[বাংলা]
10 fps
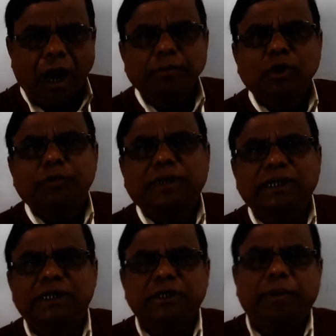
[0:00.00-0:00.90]
আমি
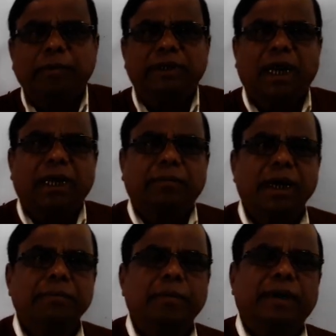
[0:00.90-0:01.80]
তোমাদের যেভাবে
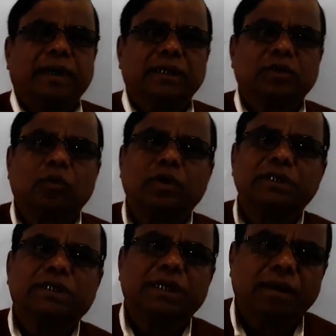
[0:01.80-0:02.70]
ধারাবাহিকভাবে ক্লাসগুলো
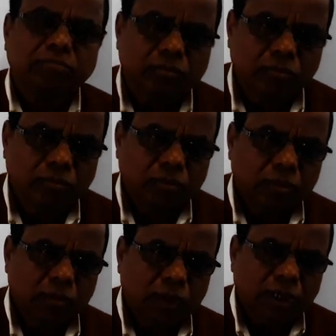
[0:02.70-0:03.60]
নিচ্ছিলাম
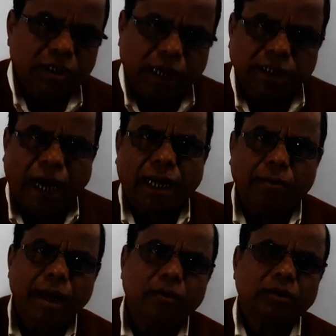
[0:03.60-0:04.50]
সেই
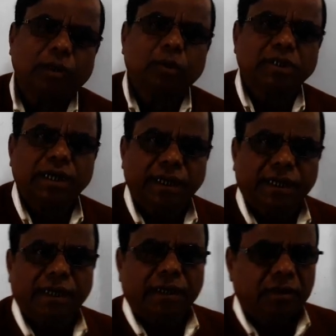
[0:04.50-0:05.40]
ধারাবাহিকতা বজায়
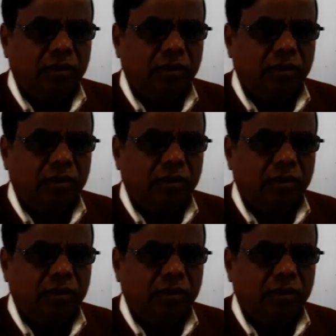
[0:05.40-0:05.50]
রেখে